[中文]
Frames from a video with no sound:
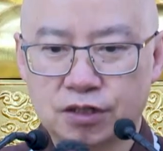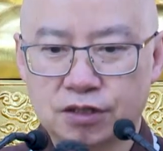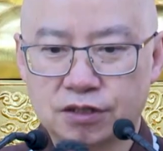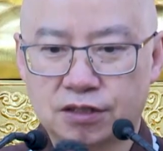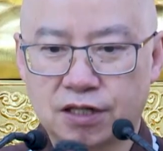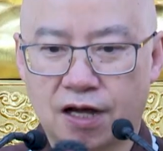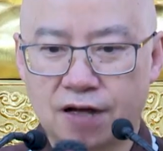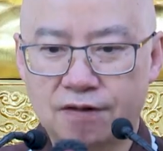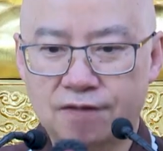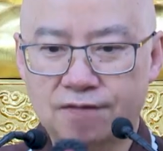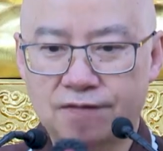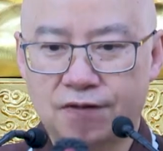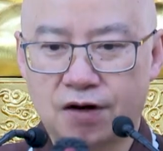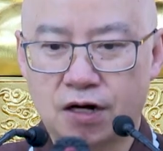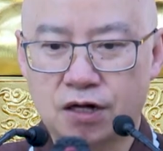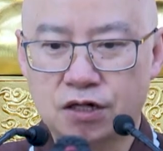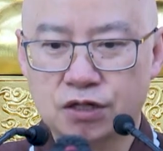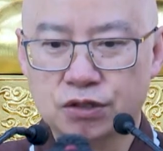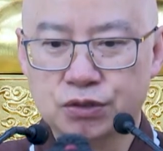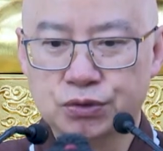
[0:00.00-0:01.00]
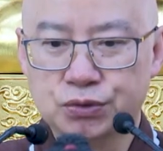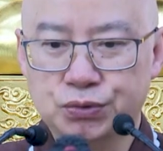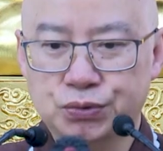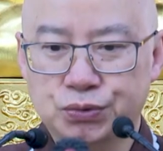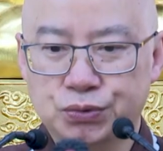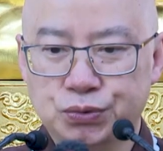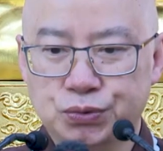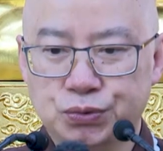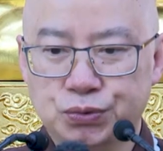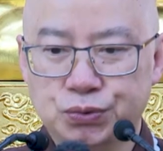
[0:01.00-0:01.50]
参方
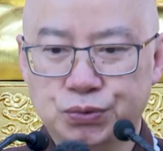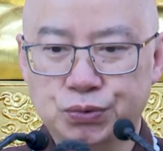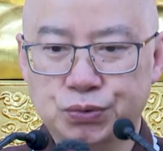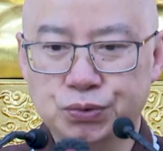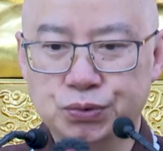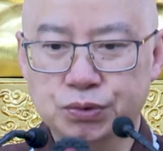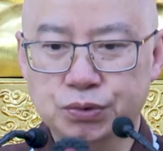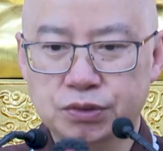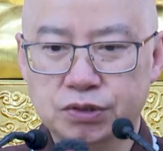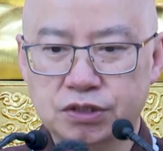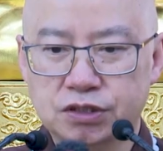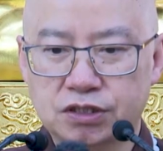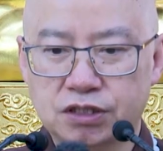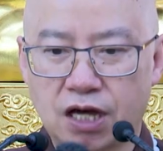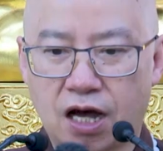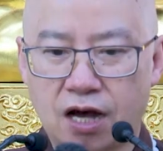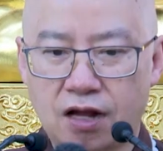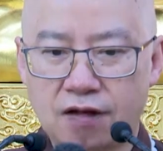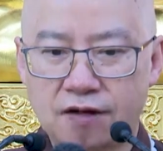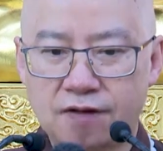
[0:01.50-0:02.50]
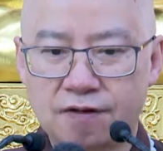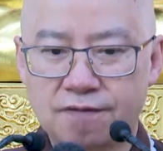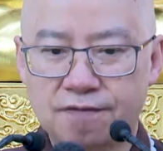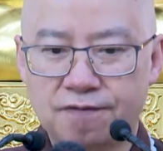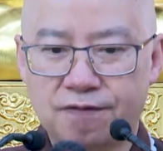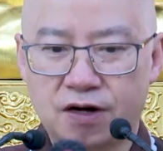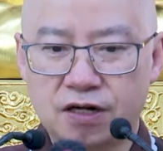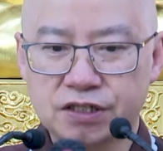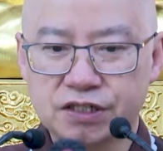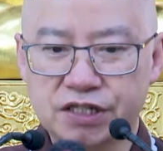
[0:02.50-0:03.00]
须具参
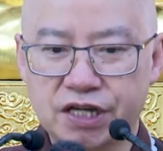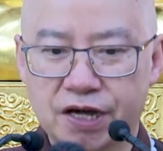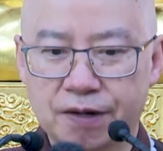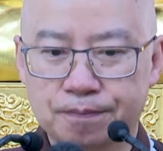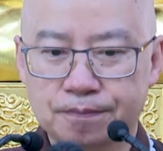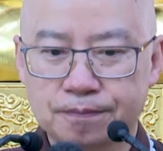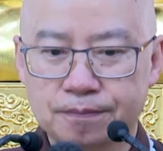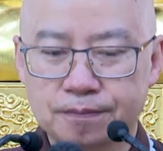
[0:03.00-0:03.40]
方言，